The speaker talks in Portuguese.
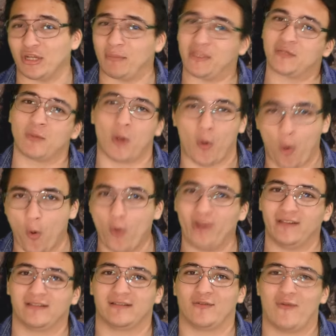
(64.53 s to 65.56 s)
a mesma
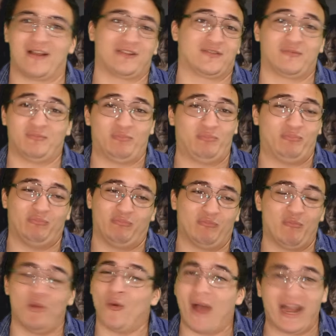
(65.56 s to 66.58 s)
coisa com as,
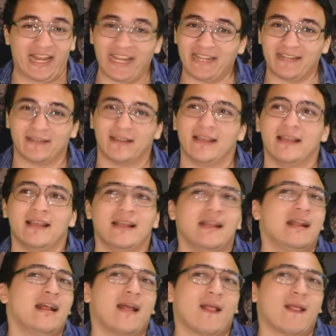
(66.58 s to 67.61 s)
meu harém,
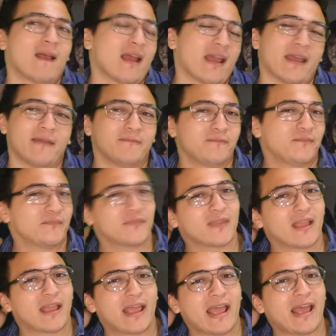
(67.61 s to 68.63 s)
é,
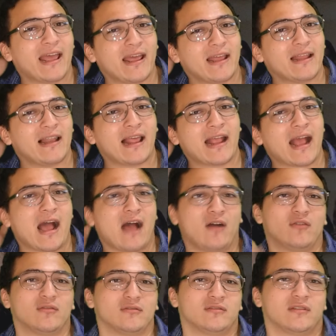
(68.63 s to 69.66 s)
é, é
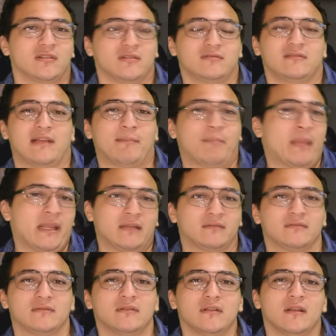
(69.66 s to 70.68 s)
legal, entendeu? Tá
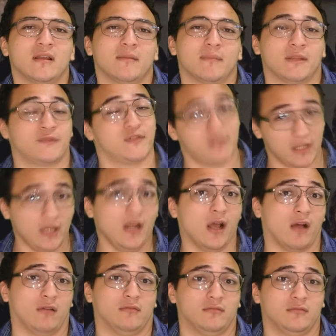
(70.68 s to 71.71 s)
bem. Mas você
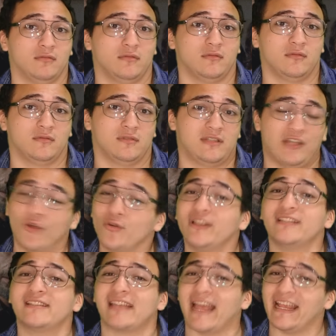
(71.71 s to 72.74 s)
não. Se eu
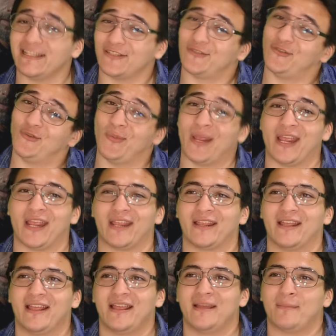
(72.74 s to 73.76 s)
quisesse, tudo
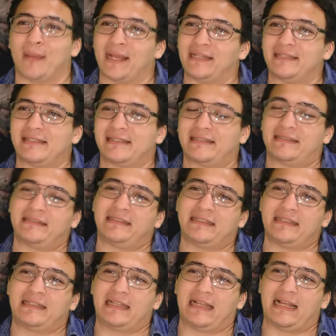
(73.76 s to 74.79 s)
bem. Mas
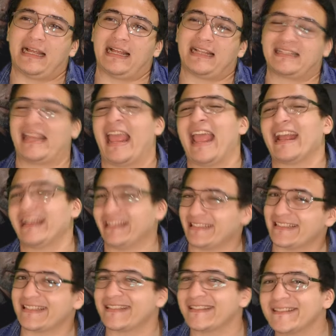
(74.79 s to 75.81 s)
as
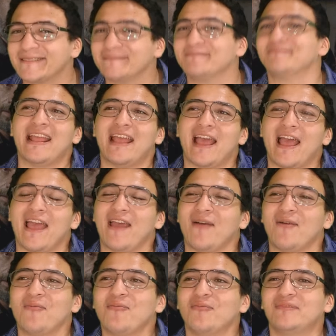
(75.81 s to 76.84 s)
regras. É, é
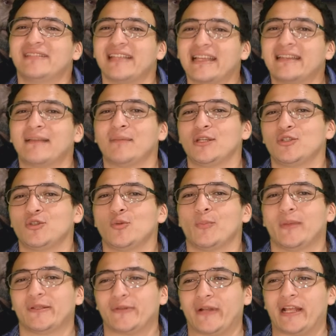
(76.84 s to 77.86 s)
um, certamente um
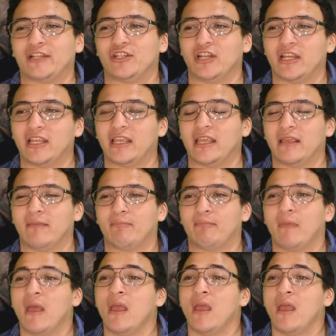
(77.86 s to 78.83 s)
personagem que